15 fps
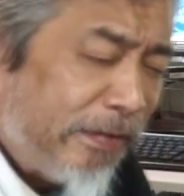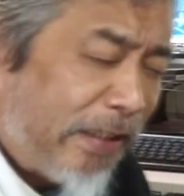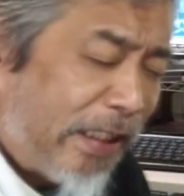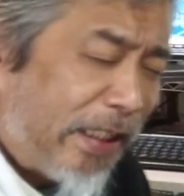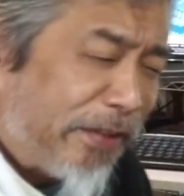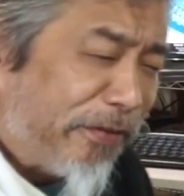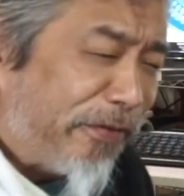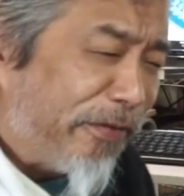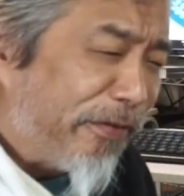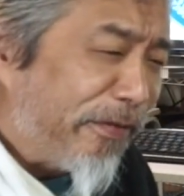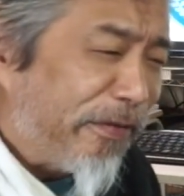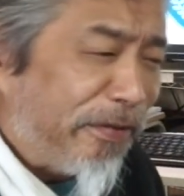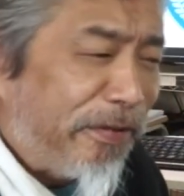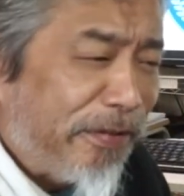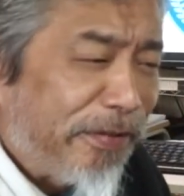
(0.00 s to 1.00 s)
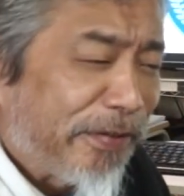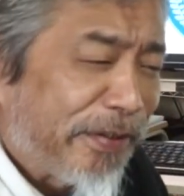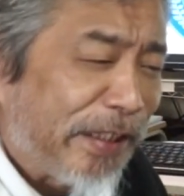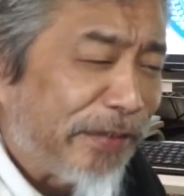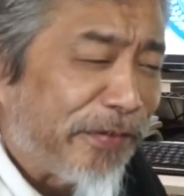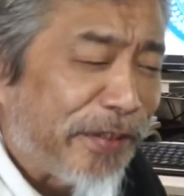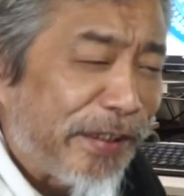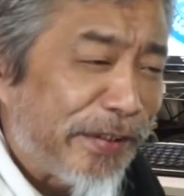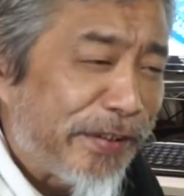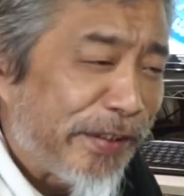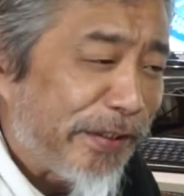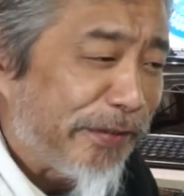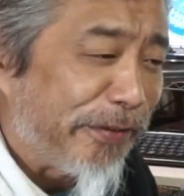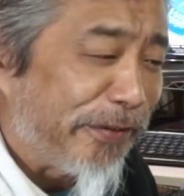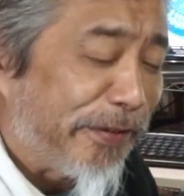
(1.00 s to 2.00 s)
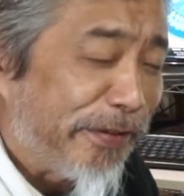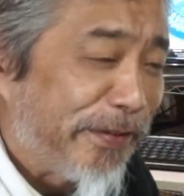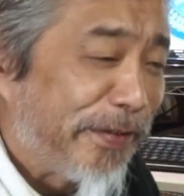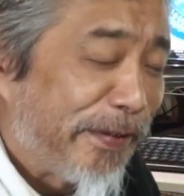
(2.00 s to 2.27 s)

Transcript: あの佐渡先生の